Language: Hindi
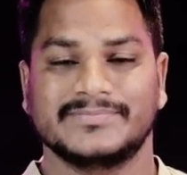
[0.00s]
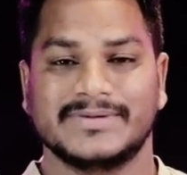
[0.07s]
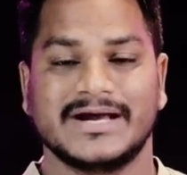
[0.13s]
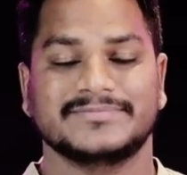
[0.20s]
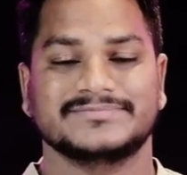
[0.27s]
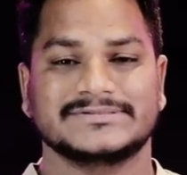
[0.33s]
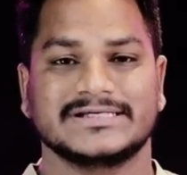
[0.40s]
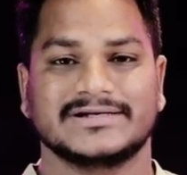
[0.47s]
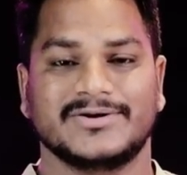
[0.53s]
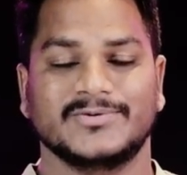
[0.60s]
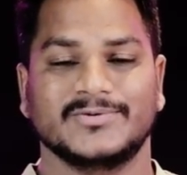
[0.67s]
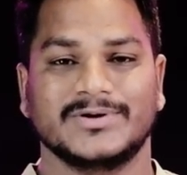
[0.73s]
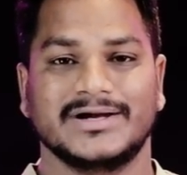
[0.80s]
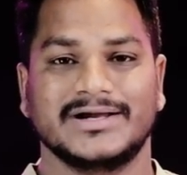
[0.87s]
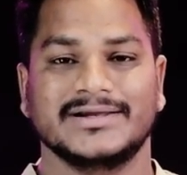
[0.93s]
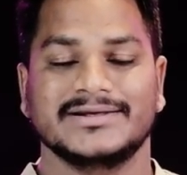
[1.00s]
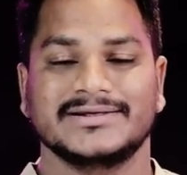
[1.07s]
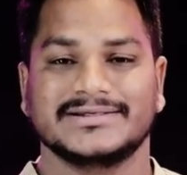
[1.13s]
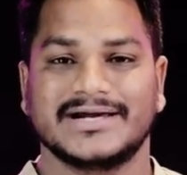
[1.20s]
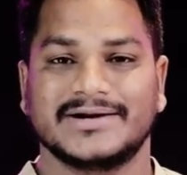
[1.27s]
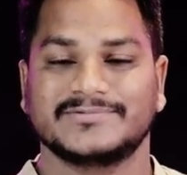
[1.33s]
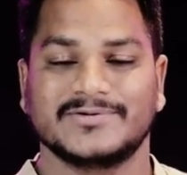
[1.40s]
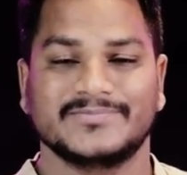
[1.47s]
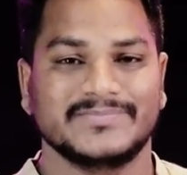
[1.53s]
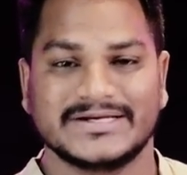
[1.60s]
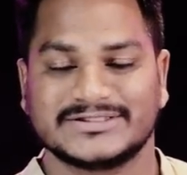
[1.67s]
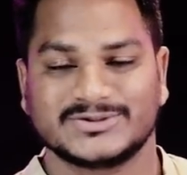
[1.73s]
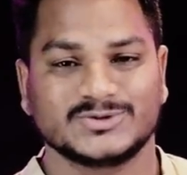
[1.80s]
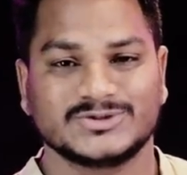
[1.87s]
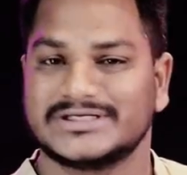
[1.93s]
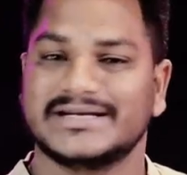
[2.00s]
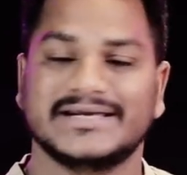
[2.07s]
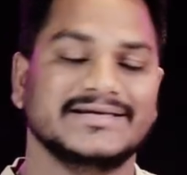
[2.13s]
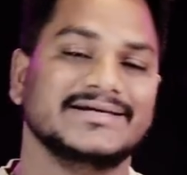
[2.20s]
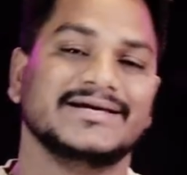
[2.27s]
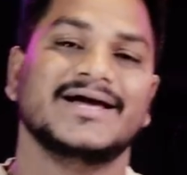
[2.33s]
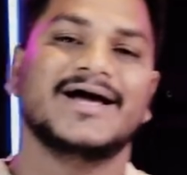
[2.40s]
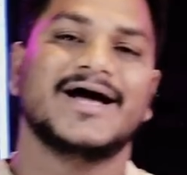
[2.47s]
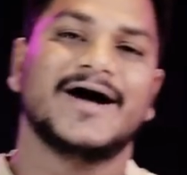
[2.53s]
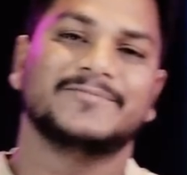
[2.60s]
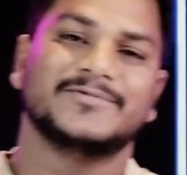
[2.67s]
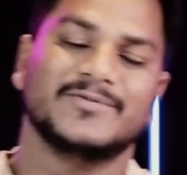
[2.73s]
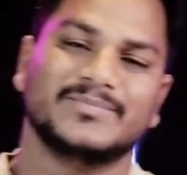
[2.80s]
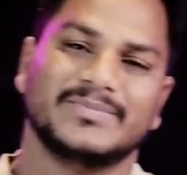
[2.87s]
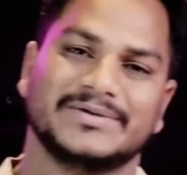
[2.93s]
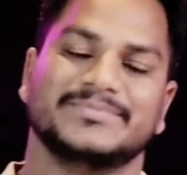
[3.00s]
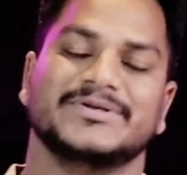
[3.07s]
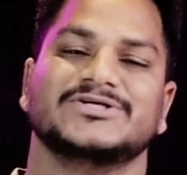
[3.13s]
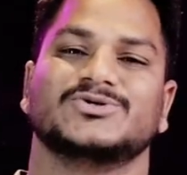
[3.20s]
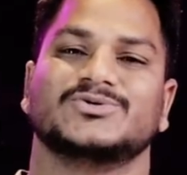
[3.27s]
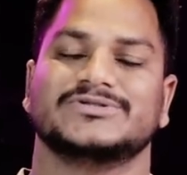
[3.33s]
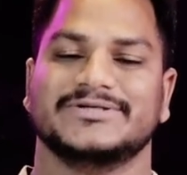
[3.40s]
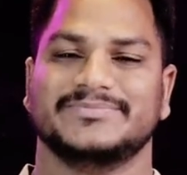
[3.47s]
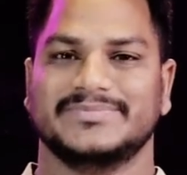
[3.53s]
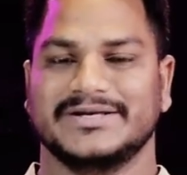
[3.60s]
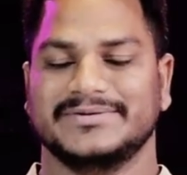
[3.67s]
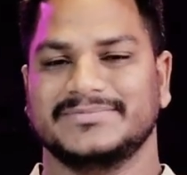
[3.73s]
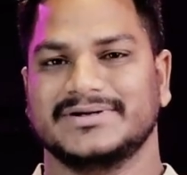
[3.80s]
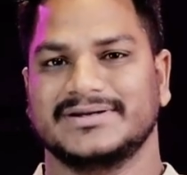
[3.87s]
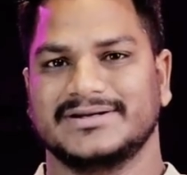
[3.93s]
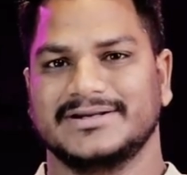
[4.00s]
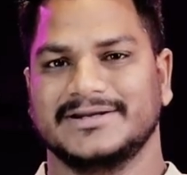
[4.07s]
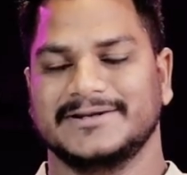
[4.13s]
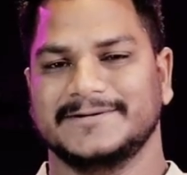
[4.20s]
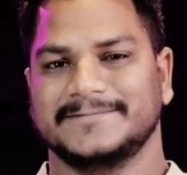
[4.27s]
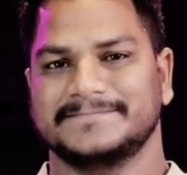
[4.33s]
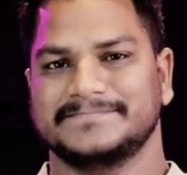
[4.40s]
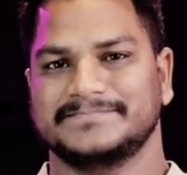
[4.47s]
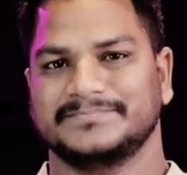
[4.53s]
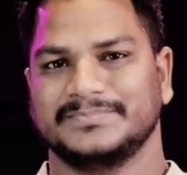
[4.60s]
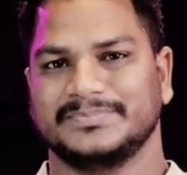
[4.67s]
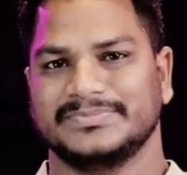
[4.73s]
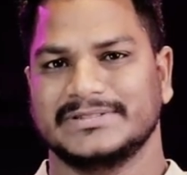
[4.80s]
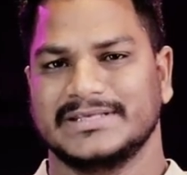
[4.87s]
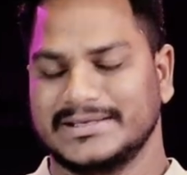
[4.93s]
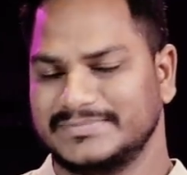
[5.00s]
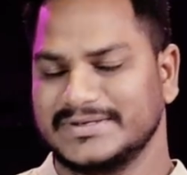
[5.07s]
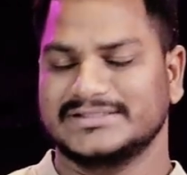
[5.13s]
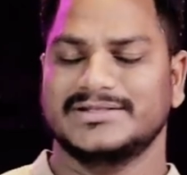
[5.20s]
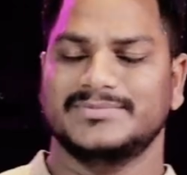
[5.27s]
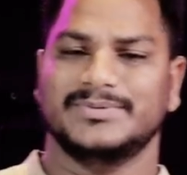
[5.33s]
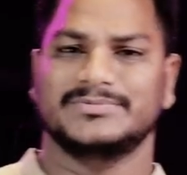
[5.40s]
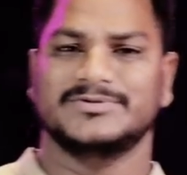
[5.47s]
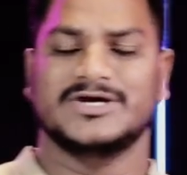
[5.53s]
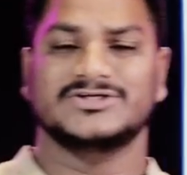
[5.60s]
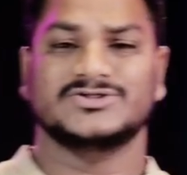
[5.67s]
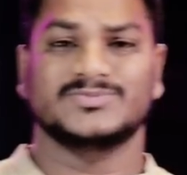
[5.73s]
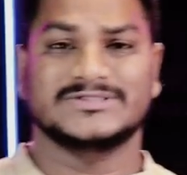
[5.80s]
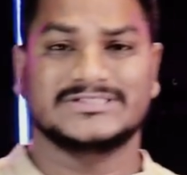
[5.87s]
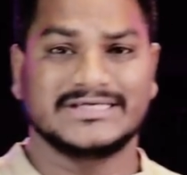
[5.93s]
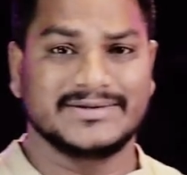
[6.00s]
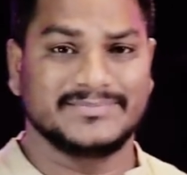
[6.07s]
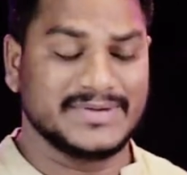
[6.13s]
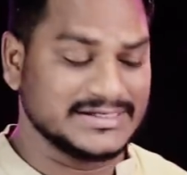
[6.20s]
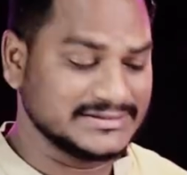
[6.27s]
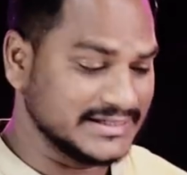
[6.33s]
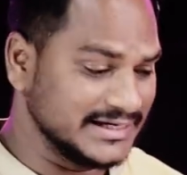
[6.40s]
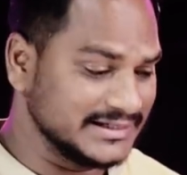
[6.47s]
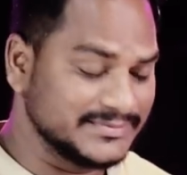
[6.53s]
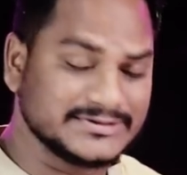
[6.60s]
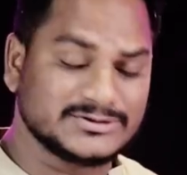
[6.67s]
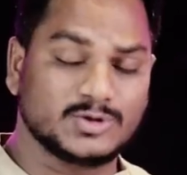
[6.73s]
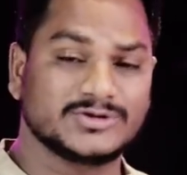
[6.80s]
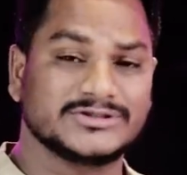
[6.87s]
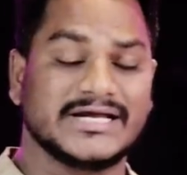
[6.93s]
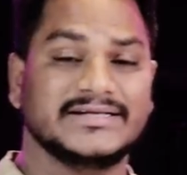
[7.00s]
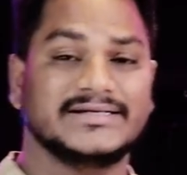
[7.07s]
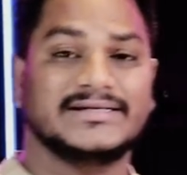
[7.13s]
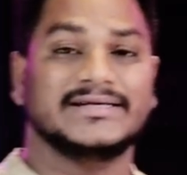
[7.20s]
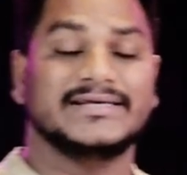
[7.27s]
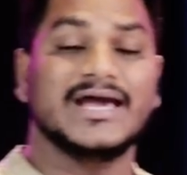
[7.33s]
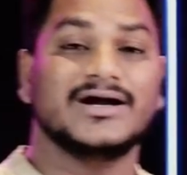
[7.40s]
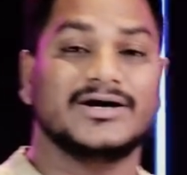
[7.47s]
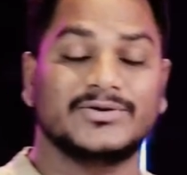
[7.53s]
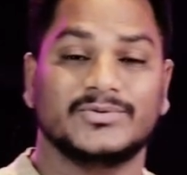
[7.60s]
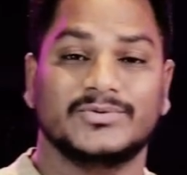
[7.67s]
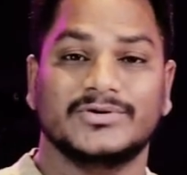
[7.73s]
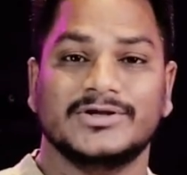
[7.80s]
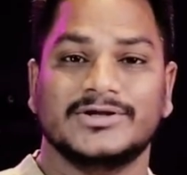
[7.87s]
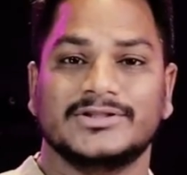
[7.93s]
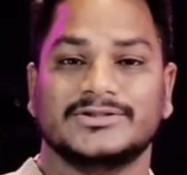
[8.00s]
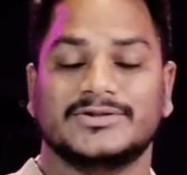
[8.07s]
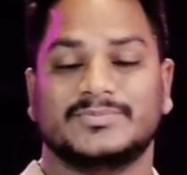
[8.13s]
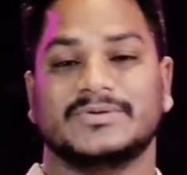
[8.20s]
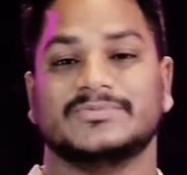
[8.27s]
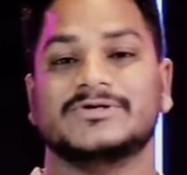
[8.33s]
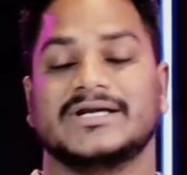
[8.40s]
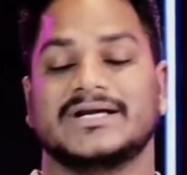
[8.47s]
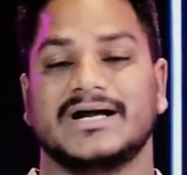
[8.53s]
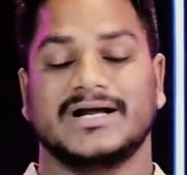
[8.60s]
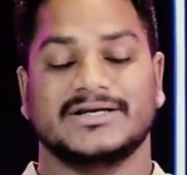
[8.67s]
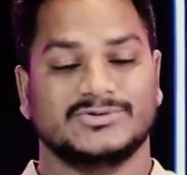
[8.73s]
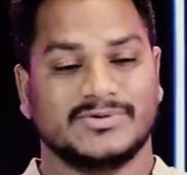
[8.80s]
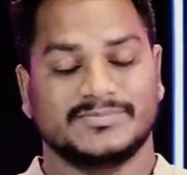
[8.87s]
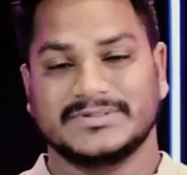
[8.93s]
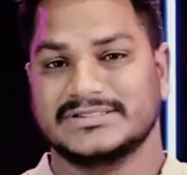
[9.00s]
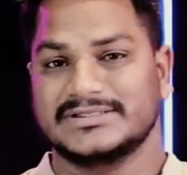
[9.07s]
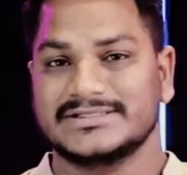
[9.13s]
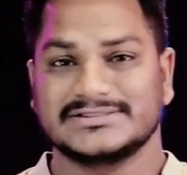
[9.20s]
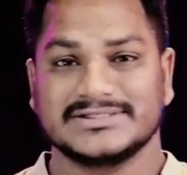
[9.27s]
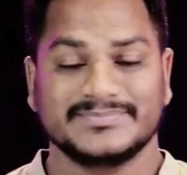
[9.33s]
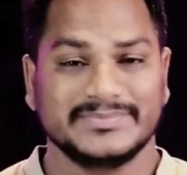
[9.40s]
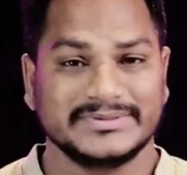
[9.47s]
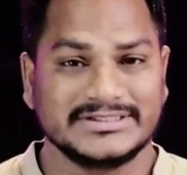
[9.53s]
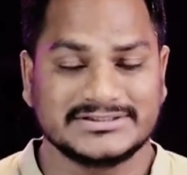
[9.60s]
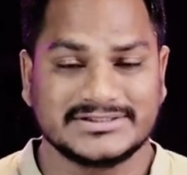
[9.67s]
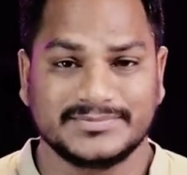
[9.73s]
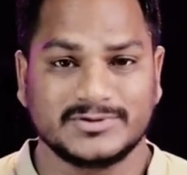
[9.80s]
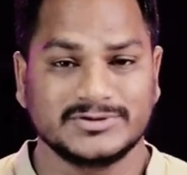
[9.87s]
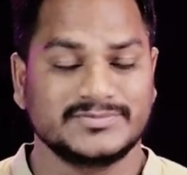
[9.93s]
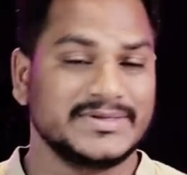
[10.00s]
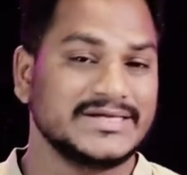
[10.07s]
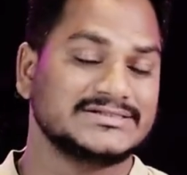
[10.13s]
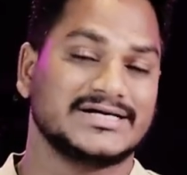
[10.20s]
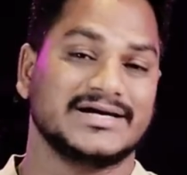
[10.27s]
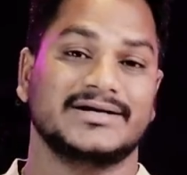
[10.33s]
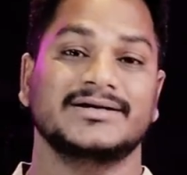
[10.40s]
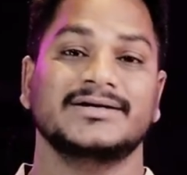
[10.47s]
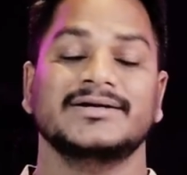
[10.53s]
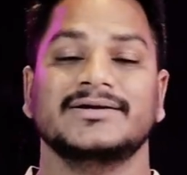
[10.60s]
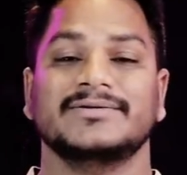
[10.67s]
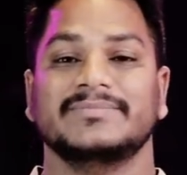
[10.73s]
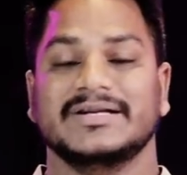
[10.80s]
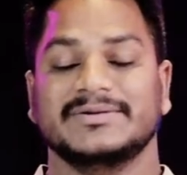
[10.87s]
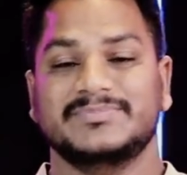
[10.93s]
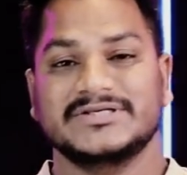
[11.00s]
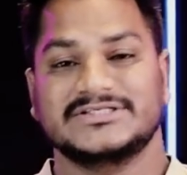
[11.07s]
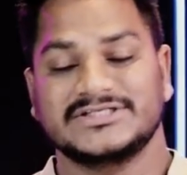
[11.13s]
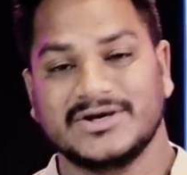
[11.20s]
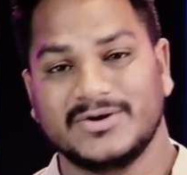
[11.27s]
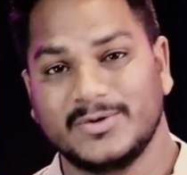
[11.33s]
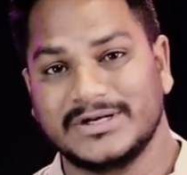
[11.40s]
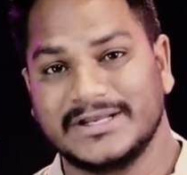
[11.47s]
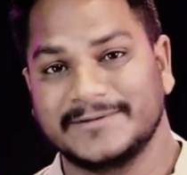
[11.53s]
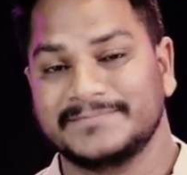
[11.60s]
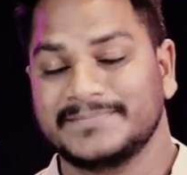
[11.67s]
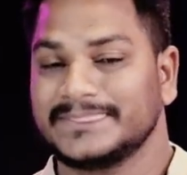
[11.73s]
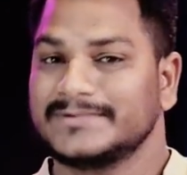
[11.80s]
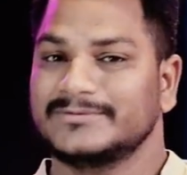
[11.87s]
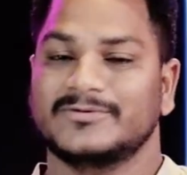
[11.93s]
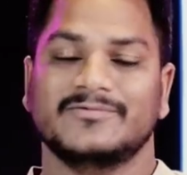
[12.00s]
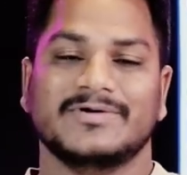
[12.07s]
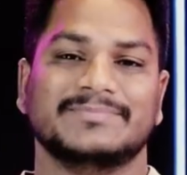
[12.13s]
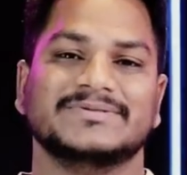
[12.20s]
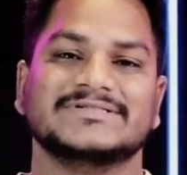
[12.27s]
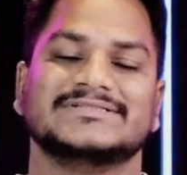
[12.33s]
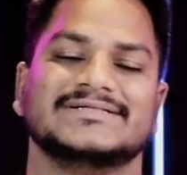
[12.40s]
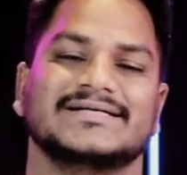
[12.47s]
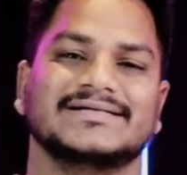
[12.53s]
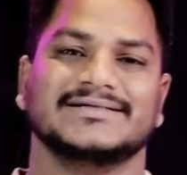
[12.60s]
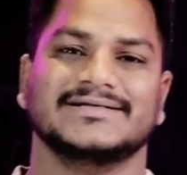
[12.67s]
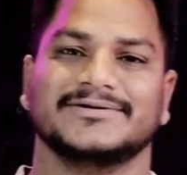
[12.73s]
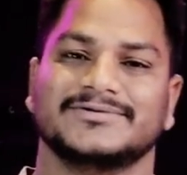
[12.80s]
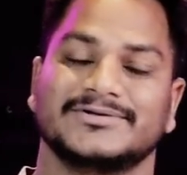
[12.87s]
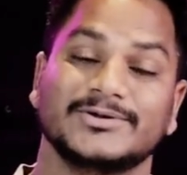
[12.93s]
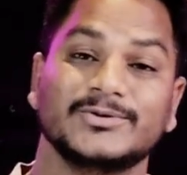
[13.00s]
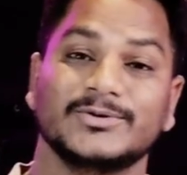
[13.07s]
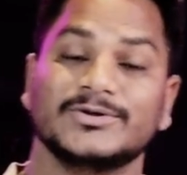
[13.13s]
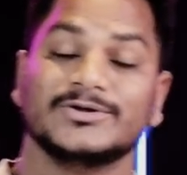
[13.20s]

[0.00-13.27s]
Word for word: मैं आपसे कहूंगा कि आपको पैसों से नहीं आपको परमेश्वर से प्रेम करना है एक व्यक्ति प्रभु यीशु मसीह के पास आया कि मैं स्वर्ग जाने के लिए क्या करूं तो प्रभु ने कहा तो अपना धन संपत्ति सब कुछ बेचकर मेरे पीछे हो ले वो वापस चले गया क्यों